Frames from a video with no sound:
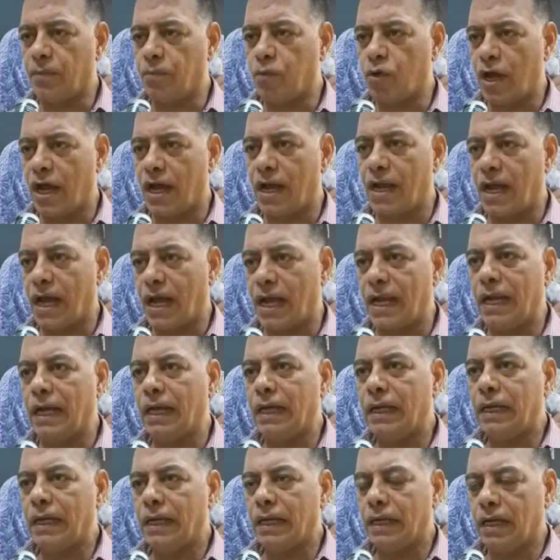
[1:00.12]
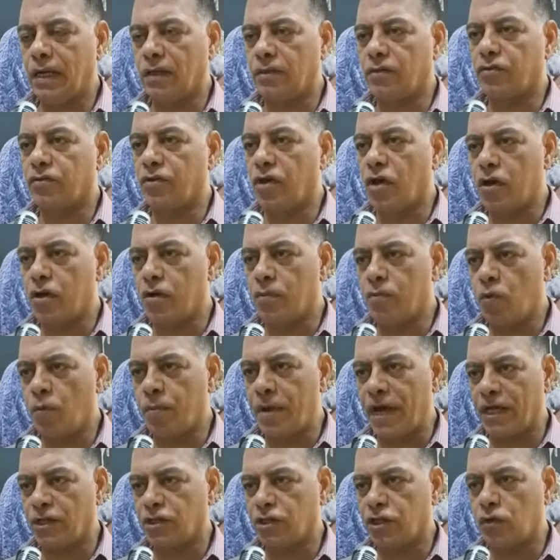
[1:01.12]
بناء على الاعتذار
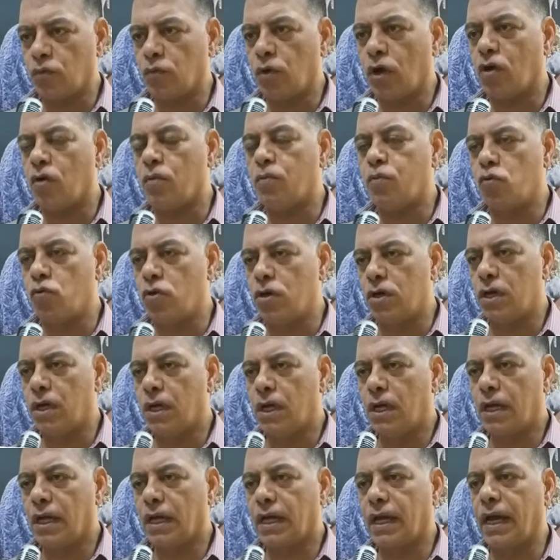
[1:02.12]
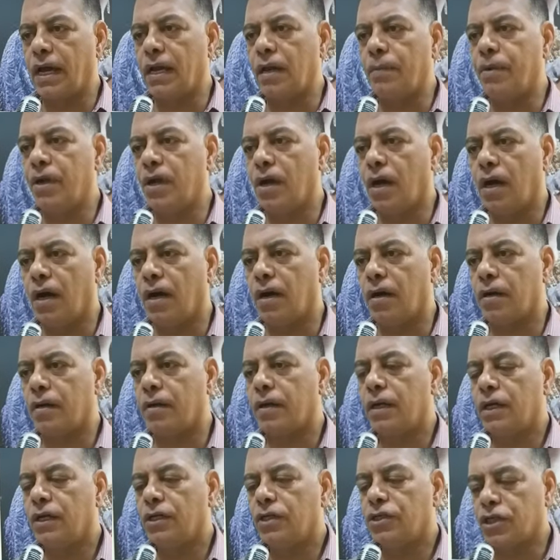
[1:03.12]
المباشر وقبول الجانب الاخر
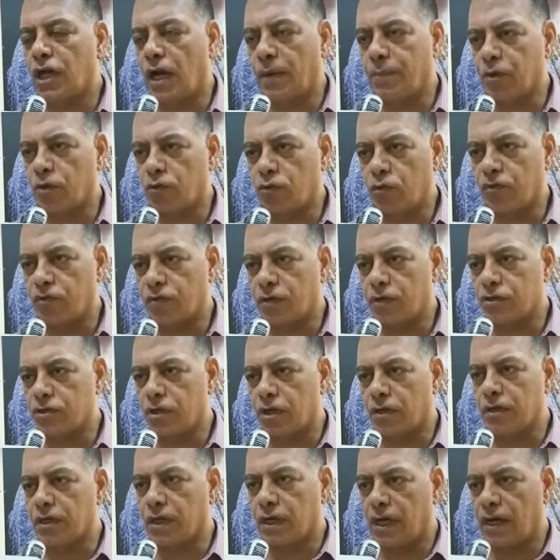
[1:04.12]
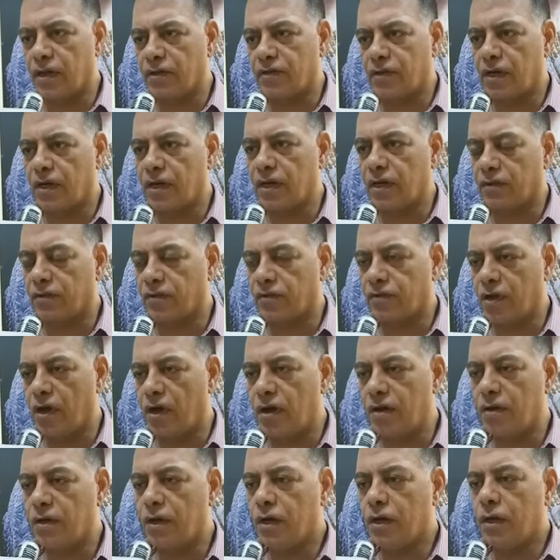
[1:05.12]
شعب التونسي الشقيق هذا
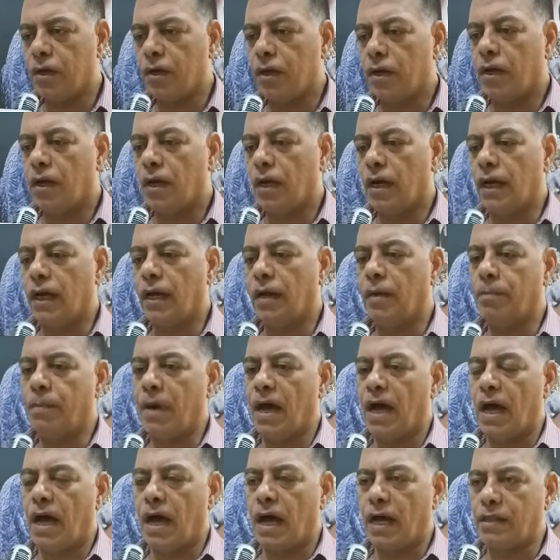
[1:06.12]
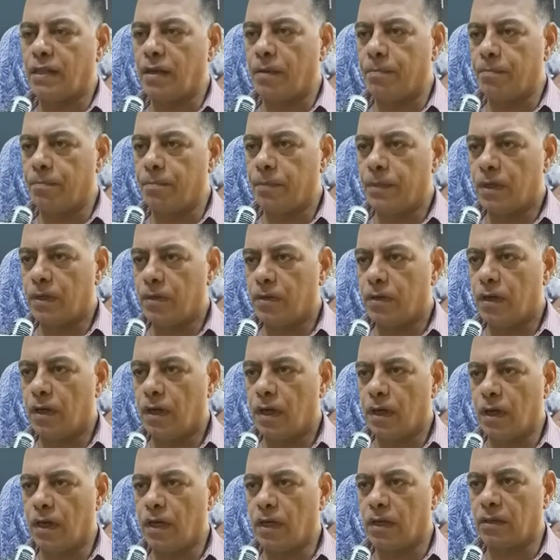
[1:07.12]
الاعتذار آه، مع عدم
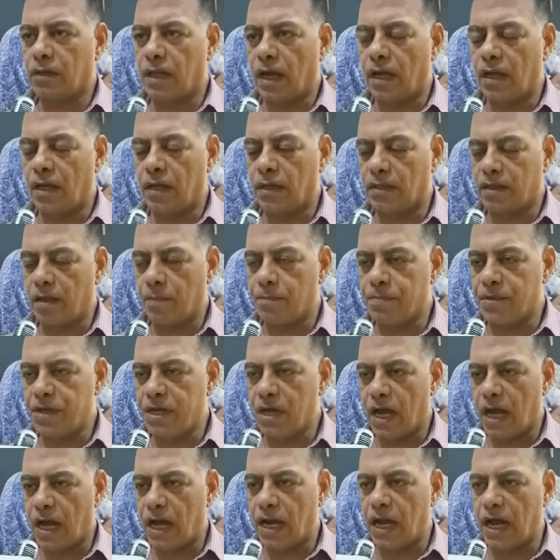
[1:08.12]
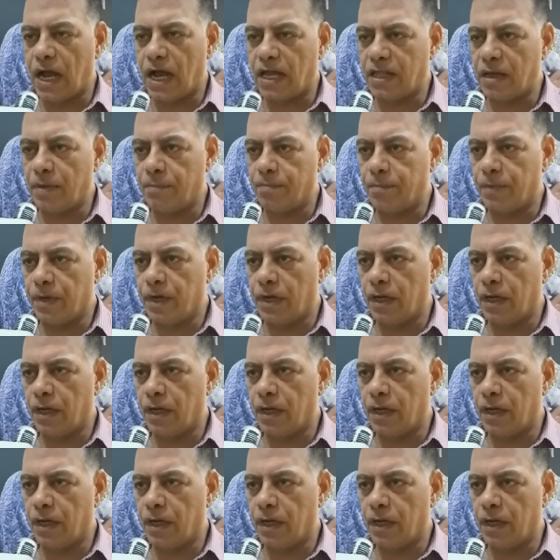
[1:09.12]
آه، التنبيه على عدم